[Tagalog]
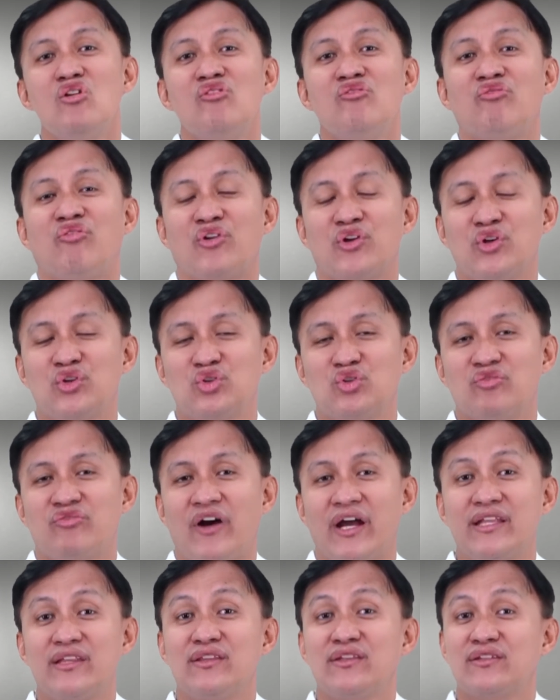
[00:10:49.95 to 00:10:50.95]
for you to
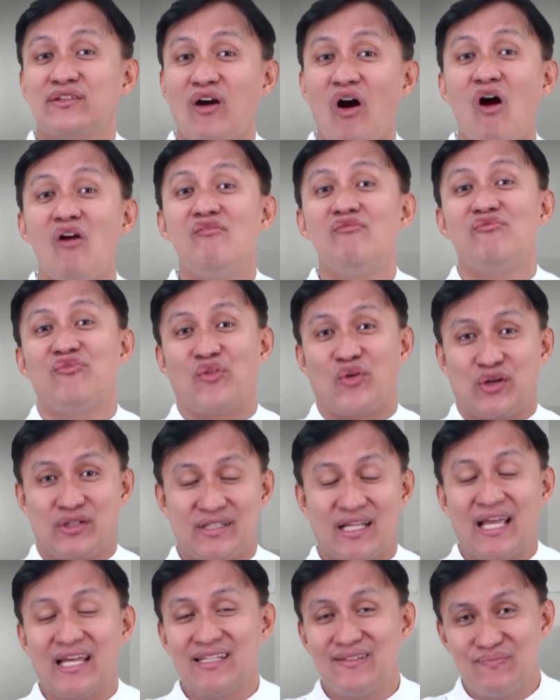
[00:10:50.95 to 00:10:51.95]
find comfort
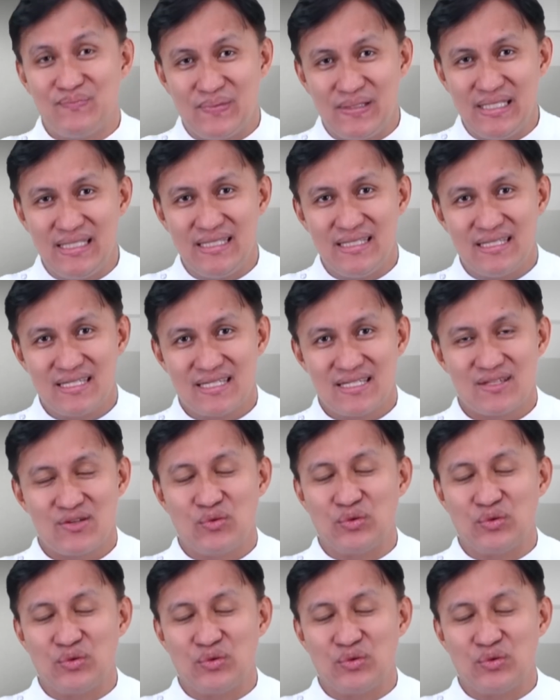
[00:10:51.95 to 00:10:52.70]
and peace.